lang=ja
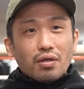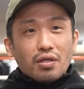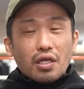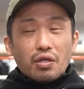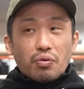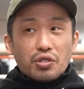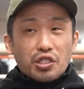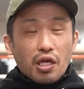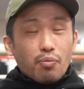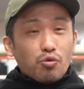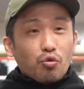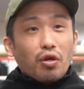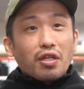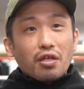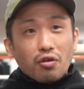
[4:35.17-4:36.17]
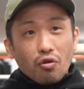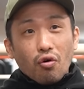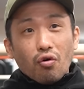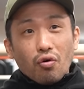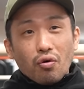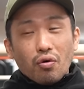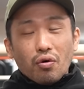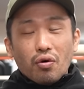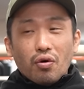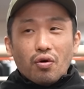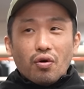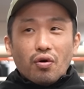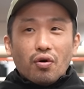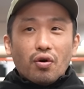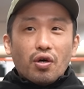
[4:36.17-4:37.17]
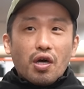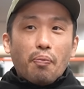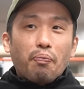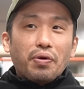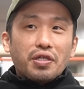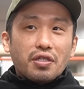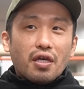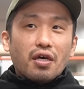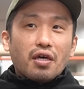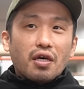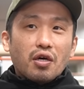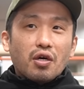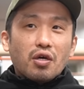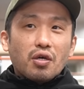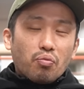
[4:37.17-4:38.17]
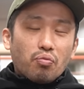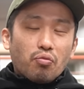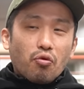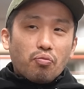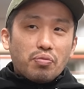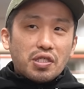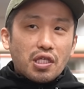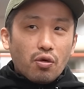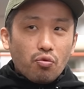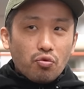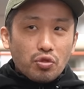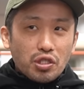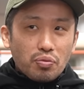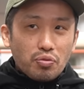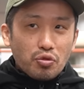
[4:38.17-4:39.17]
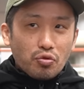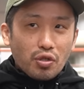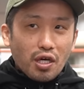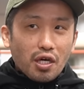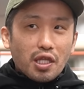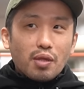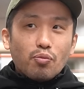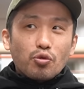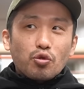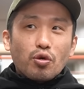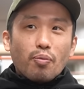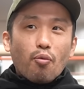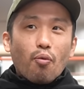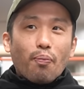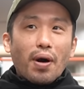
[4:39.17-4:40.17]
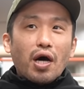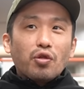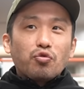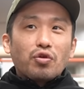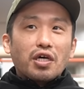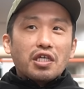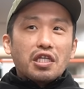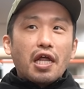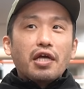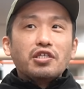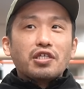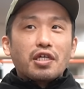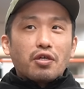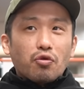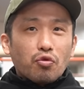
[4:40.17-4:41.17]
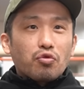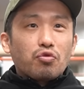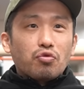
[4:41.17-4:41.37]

いや試合もそうなんだけど、やっぱりねもう美佐子ジムの中でもそれはもうパートナーいないんじゃないの。